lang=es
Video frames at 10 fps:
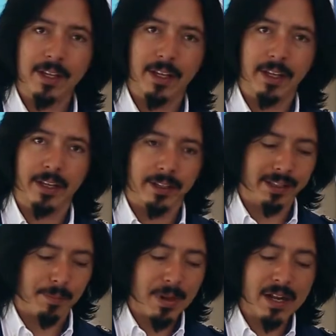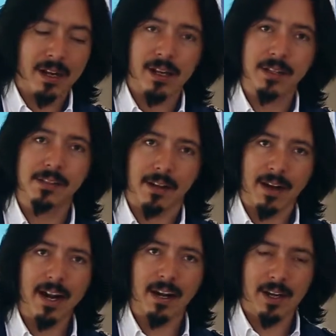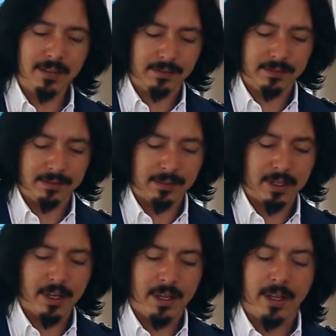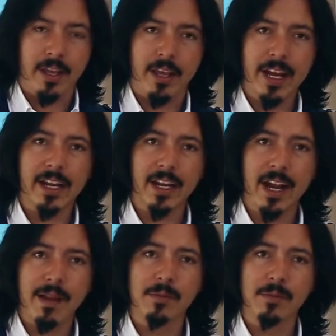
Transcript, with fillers: eh, taparla, cerrarla y ya que la